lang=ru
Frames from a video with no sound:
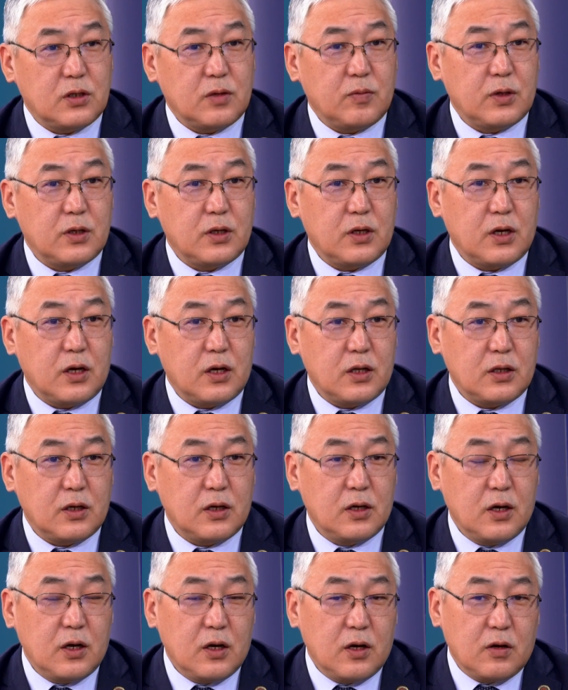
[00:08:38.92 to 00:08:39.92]
это материалы.
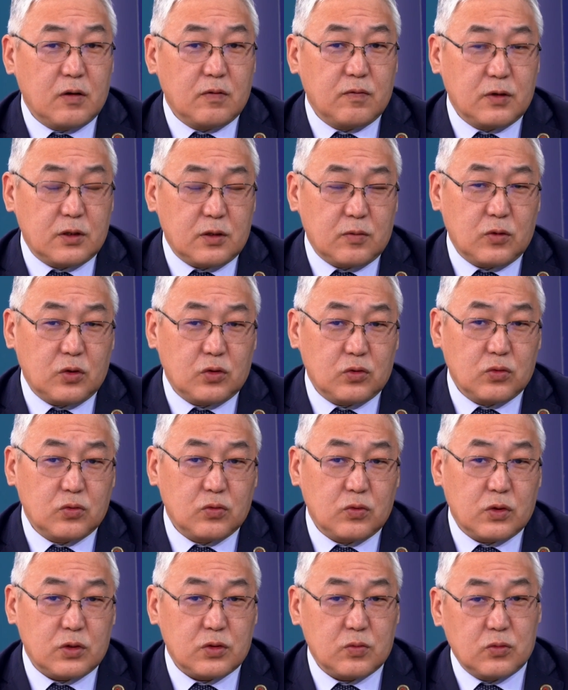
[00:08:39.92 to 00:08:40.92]
В этом году
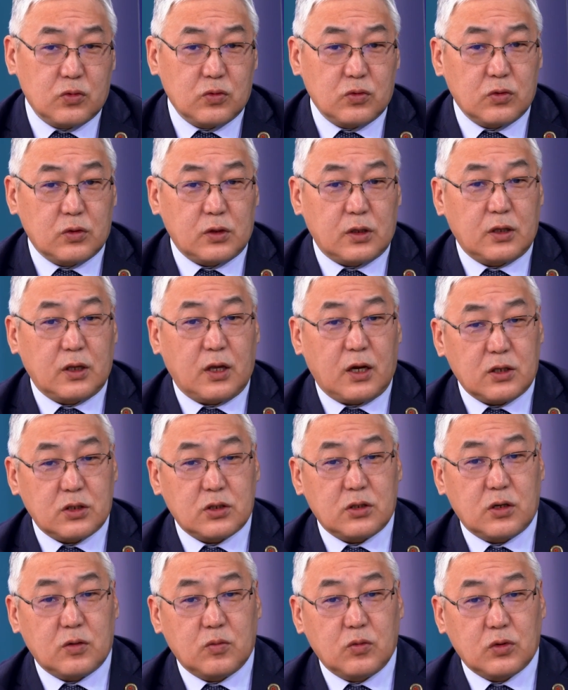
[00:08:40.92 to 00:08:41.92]
у нас будут
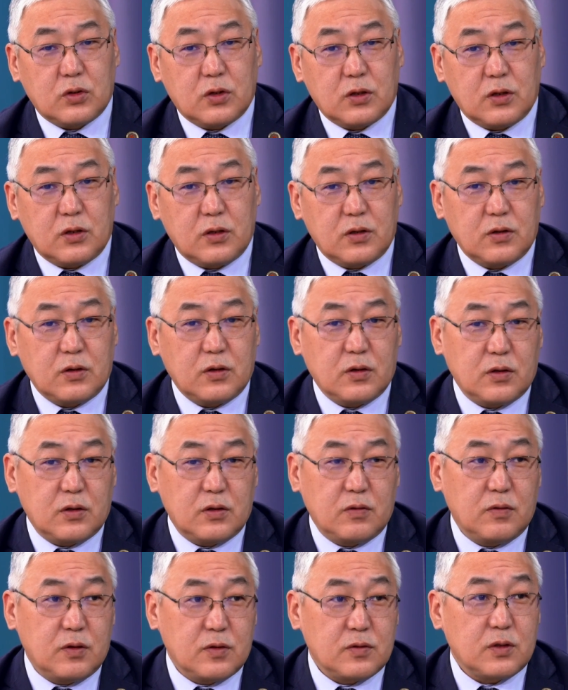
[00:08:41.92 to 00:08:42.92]
также работать
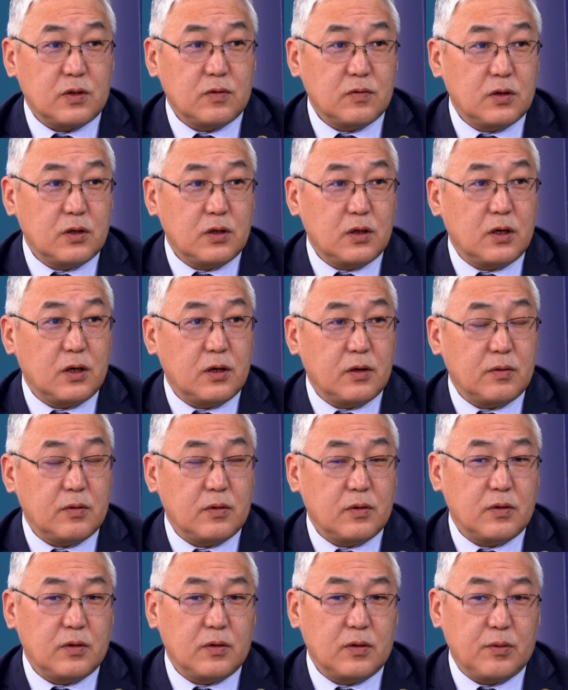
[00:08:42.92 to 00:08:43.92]
две взрывные
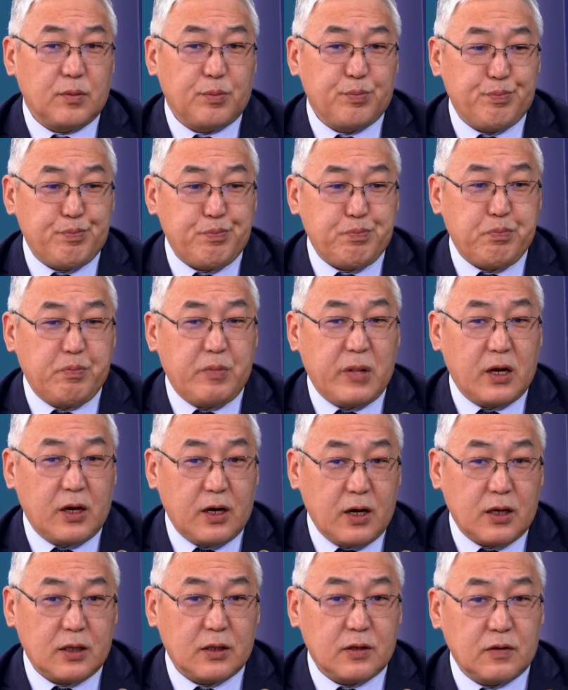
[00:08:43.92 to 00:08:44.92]

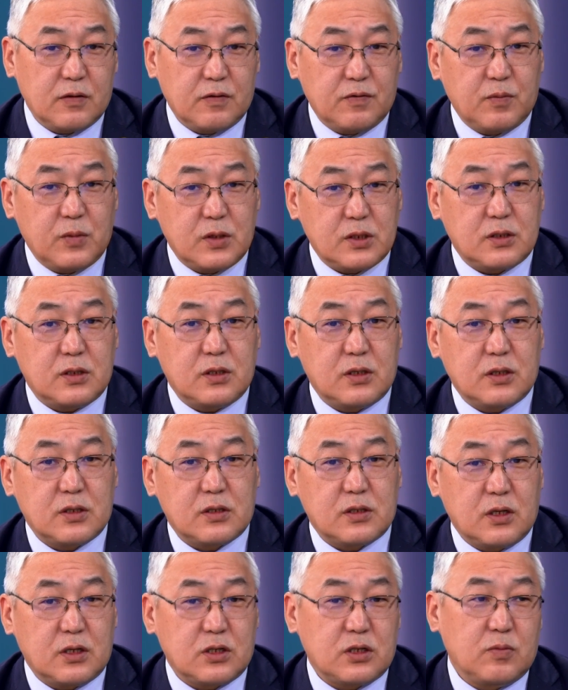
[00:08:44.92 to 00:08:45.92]
бригады вместе
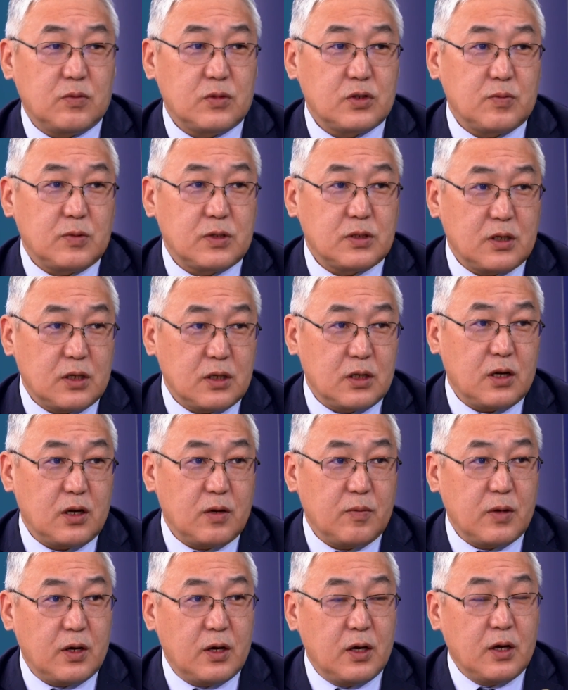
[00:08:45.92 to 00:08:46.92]
с нашими
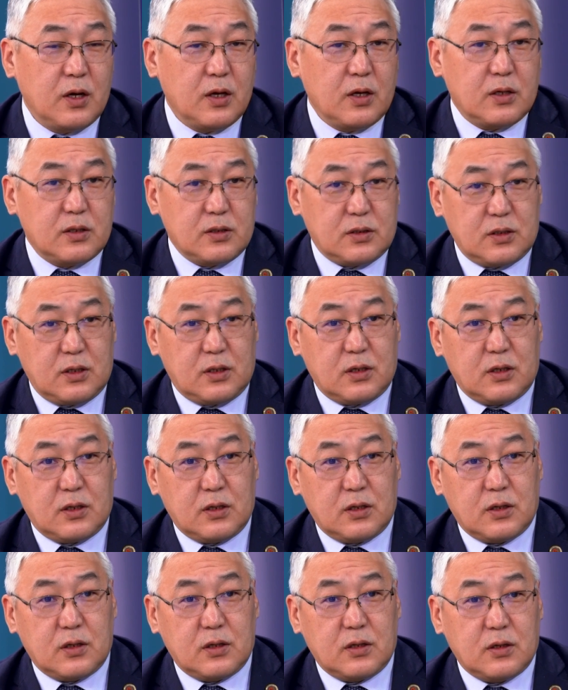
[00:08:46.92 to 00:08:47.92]
спасателями, с
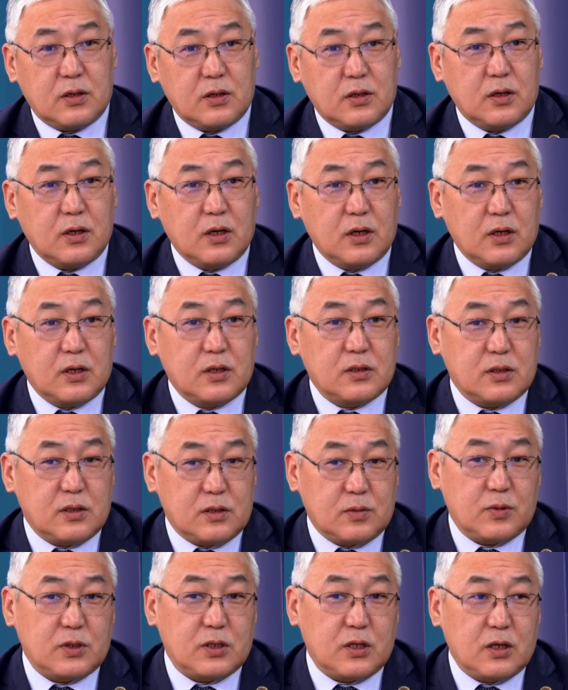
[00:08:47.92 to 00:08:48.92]
со
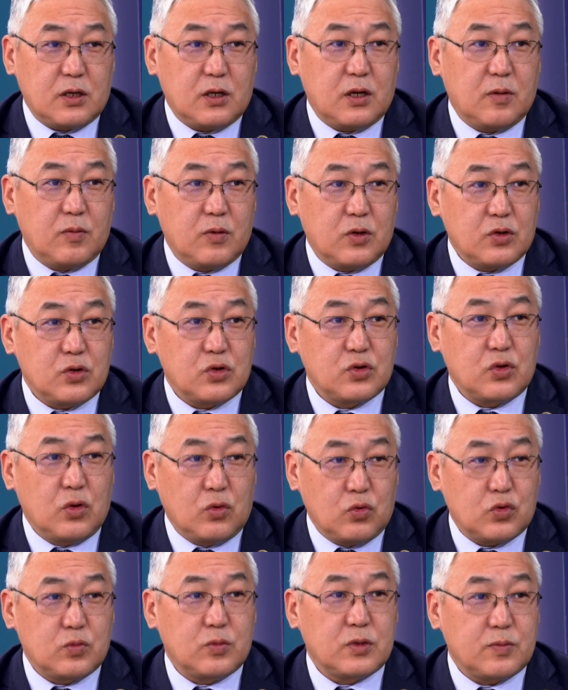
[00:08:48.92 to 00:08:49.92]
спасателями
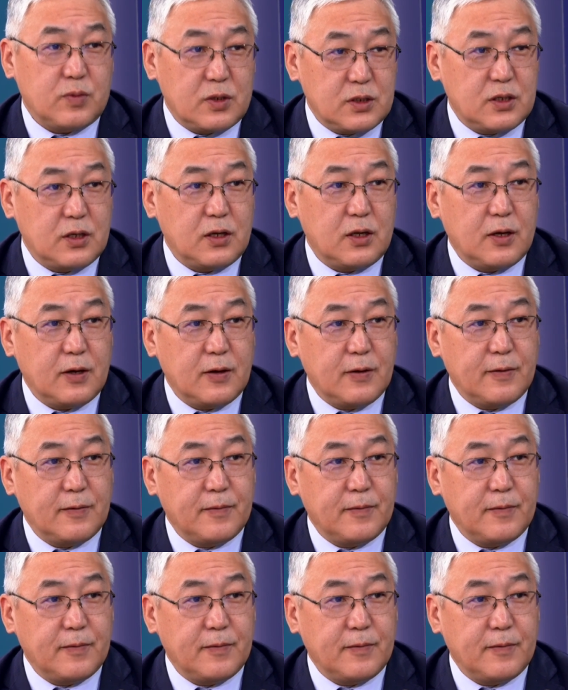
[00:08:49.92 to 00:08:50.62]
службы спасения.